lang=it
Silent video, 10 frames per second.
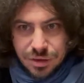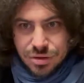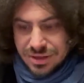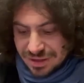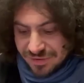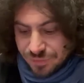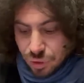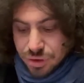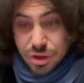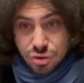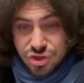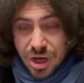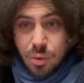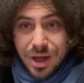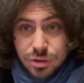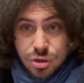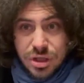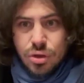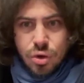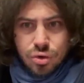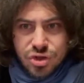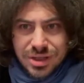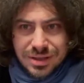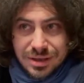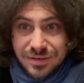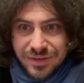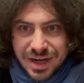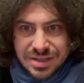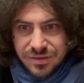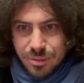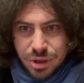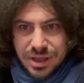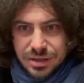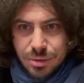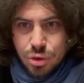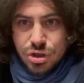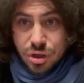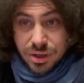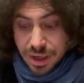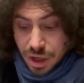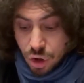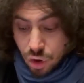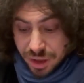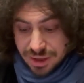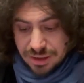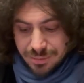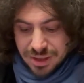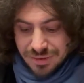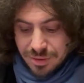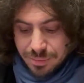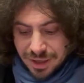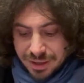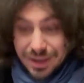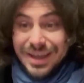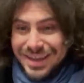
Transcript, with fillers: lo default su GA4, se non conoscete la differenza tra i modelli di attribuzione, correte a mettervi in pari.